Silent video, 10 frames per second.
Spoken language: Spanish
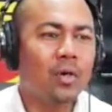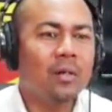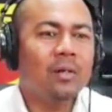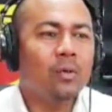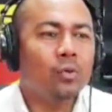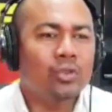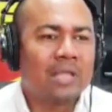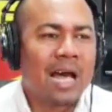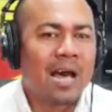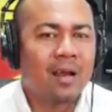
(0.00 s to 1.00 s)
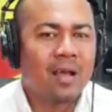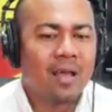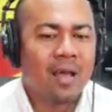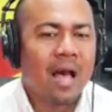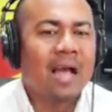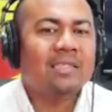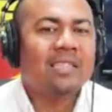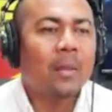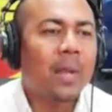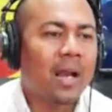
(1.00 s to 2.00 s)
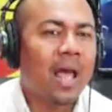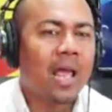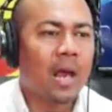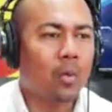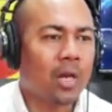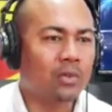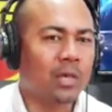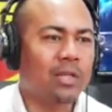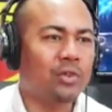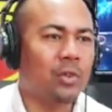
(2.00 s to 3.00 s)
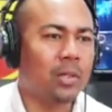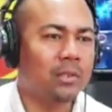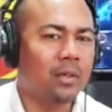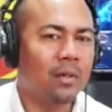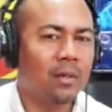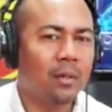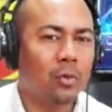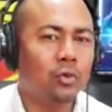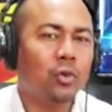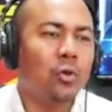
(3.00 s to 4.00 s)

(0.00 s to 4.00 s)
usar a Samaná en algunas ocasiones. Nosotros nos